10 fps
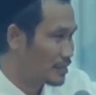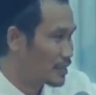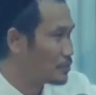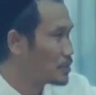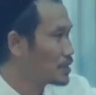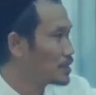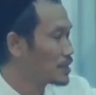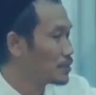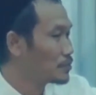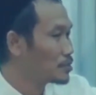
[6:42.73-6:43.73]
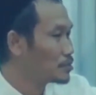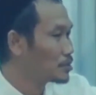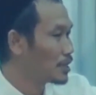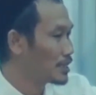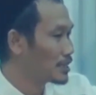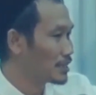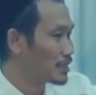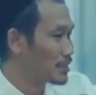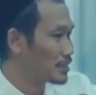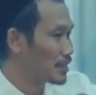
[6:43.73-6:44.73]
tapi tidak menunjuk
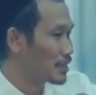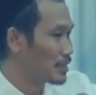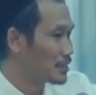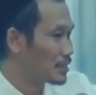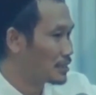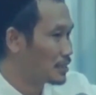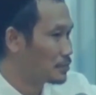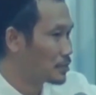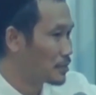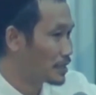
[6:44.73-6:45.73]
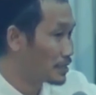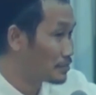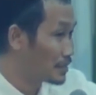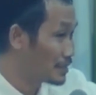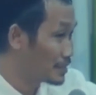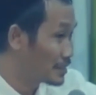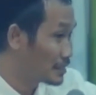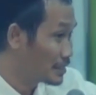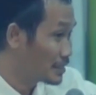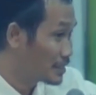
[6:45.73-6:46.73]
hakikat karena tehnya berwarna apa?
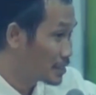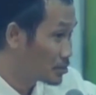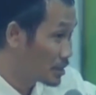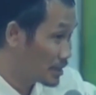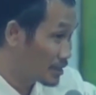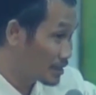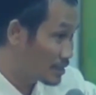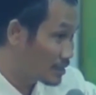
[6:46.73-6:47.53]
kuning.